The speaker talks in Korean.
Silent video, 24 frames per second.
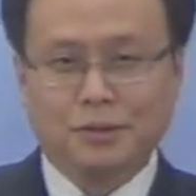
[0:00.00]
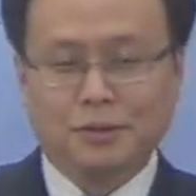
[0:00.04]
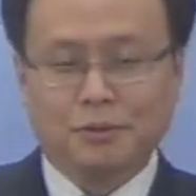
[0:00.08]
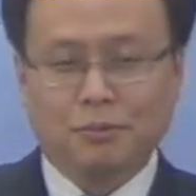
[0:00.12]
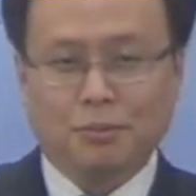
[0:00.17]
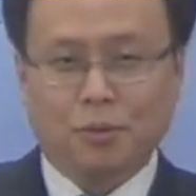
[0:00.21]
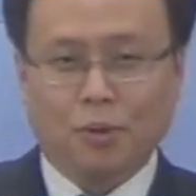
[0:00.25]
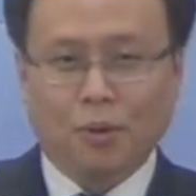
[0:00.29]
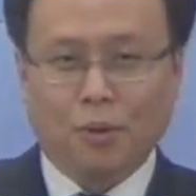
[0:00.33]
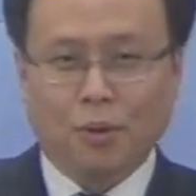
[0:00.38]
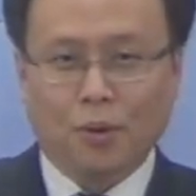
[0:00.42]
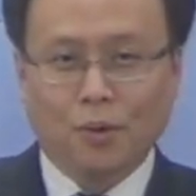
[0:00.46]

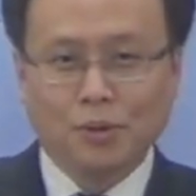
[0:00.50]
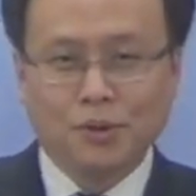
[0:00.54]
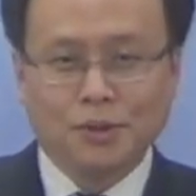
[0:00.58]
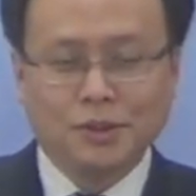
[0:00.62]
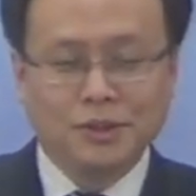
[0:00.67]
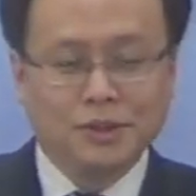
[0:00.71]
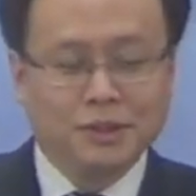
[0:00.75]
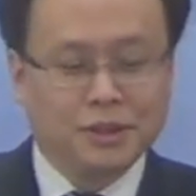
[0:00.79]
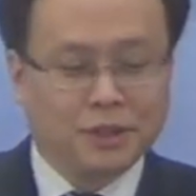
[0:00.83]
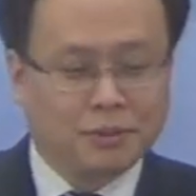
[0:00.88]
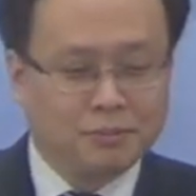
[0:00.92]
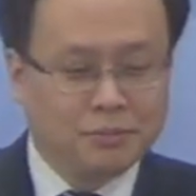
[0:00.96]

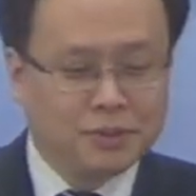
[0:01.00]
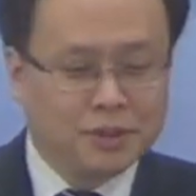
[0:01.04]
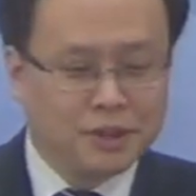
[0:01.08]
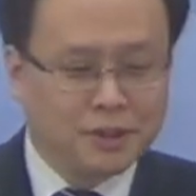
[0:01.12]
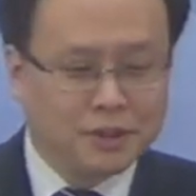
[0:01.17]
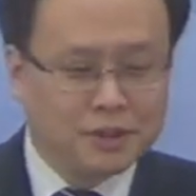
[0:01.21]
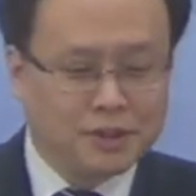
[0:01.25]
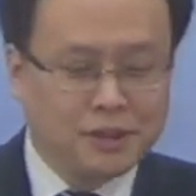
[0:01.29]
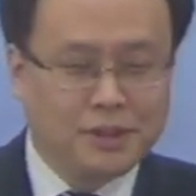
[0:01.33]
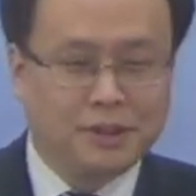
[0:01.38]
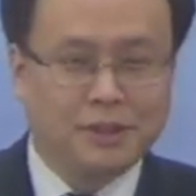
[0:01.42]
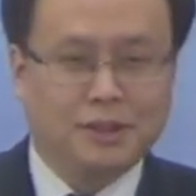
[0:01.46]
모든
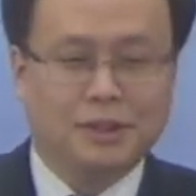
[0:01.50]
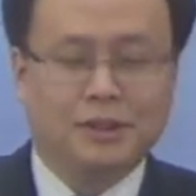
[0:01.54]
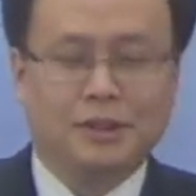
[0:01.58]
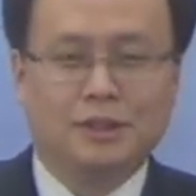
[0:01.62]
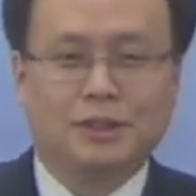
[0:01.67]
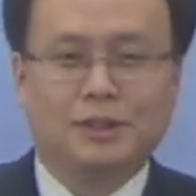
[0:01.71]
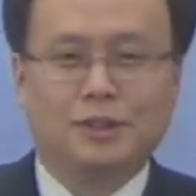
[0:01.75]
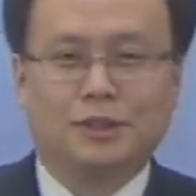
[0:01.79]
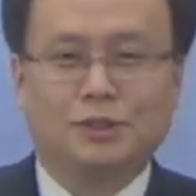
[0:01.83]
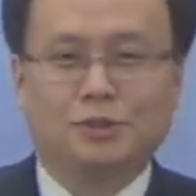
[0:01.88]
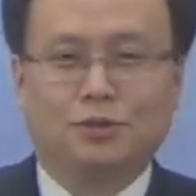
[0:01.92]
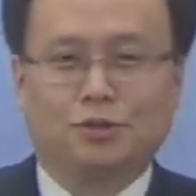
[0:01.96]
염려를
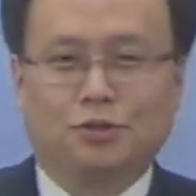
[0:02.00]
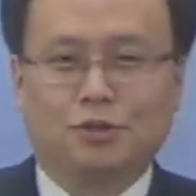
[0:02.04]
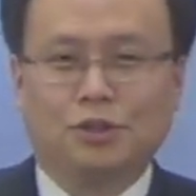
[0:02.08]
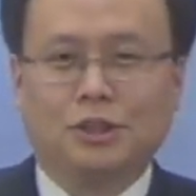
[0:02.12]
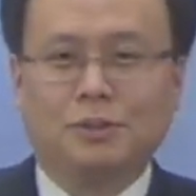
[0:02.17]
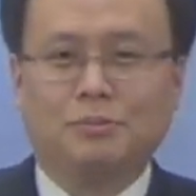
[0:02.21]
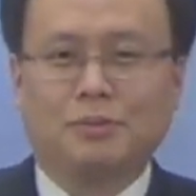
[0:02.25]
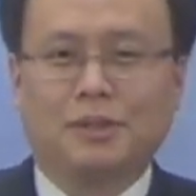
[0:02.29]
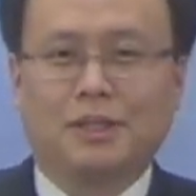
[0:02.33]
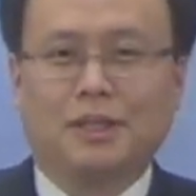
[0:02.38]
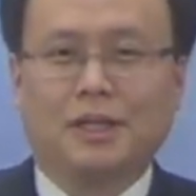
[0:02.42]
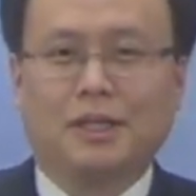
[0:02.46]

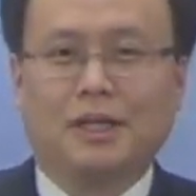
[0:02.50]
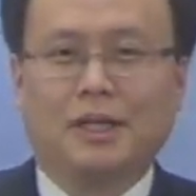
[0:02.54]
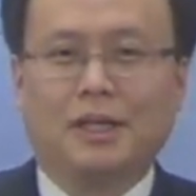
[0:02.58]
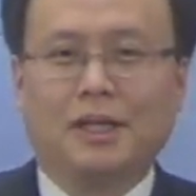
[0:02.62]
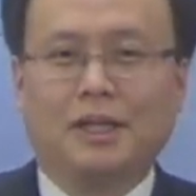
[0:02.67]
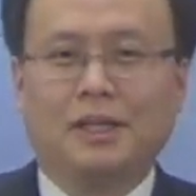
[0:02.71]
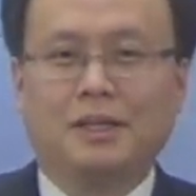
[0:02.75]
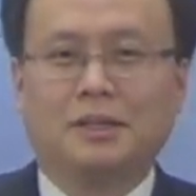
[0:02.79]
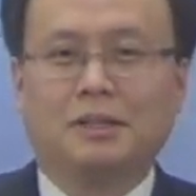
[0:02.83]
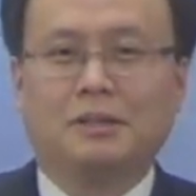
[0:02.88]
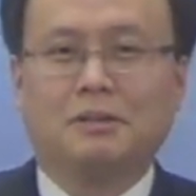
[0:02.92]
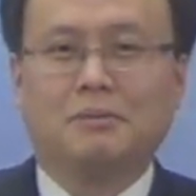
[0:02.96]

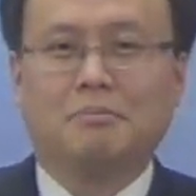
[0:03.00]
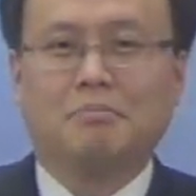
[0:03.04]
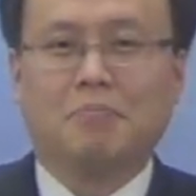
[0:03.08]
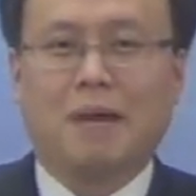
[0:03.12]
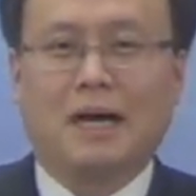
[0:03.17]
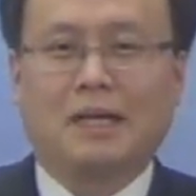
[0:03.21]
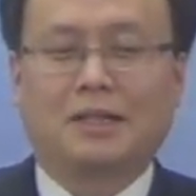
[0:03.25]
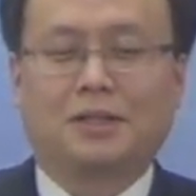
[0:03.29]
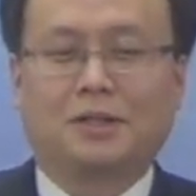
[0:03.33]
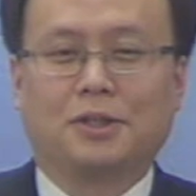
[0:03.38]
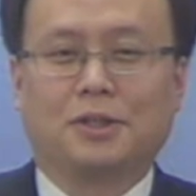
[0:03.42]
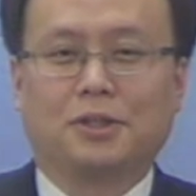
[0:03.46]
주님께
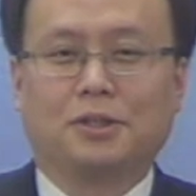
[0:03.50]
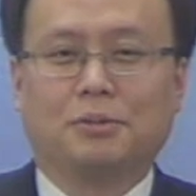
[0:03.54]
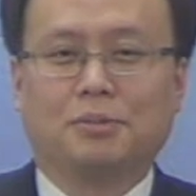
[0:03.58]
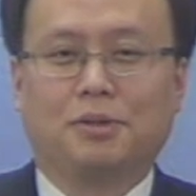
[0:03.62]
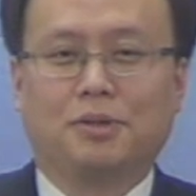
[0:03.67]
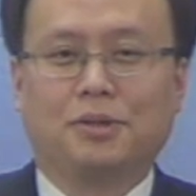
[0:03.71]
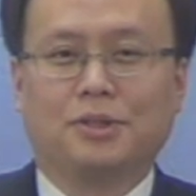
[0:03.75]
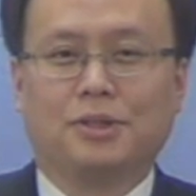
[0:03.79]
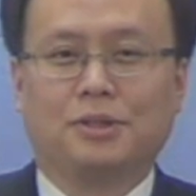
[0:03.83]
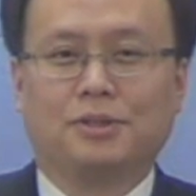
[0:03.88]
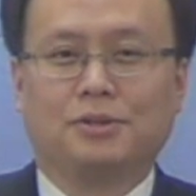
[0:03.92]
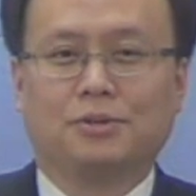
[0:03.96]

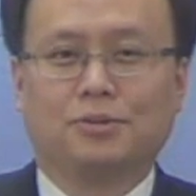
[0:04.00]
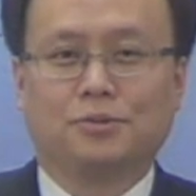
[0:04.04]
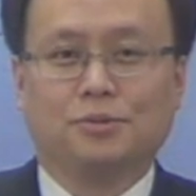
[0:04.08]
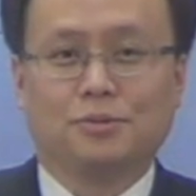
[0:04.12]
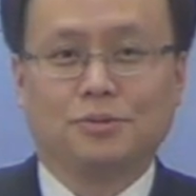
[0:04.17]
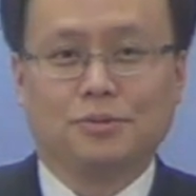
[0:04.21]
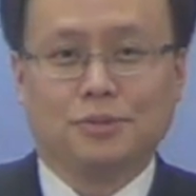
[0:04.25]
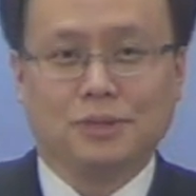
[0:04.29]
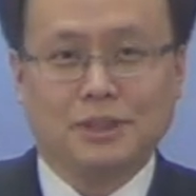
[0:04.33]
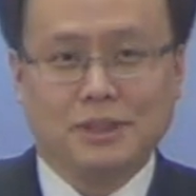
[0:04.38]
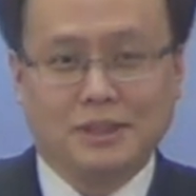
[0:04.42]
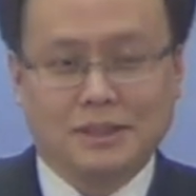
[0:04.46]
맡겨버릴
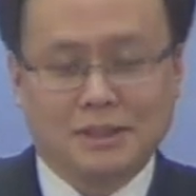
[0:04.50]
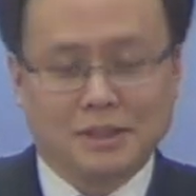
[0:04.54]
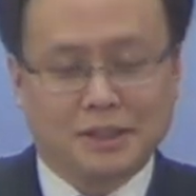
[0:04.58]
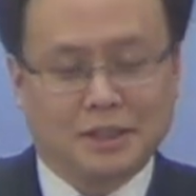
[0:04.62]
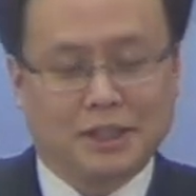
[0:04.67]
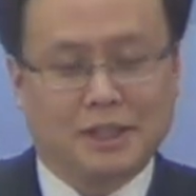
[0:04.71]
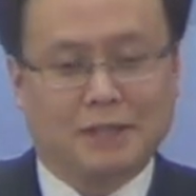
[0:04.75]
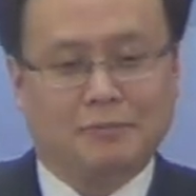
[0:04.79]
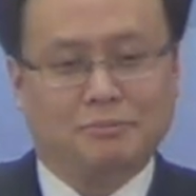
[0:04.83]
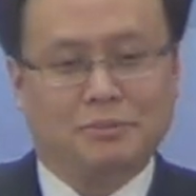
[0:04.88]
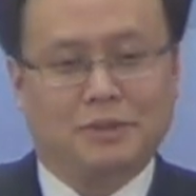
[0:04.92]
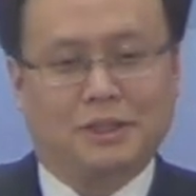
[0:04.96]
수
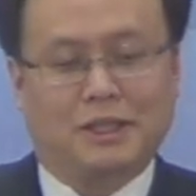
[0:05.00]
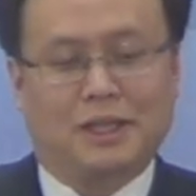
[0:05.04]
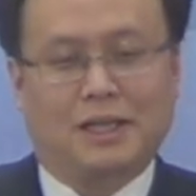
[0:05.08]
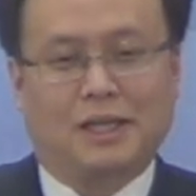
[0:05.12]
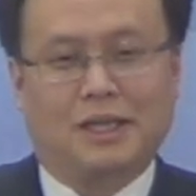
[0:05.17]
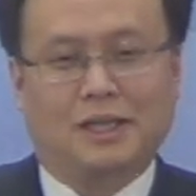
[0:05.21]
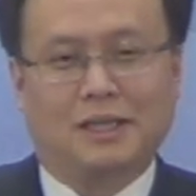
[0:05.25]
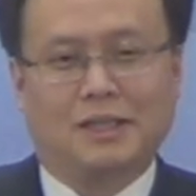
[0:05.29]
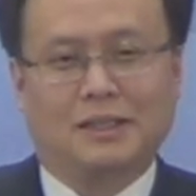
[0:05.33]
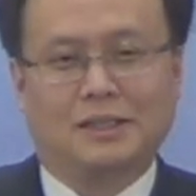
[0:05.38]
있어야 합니다.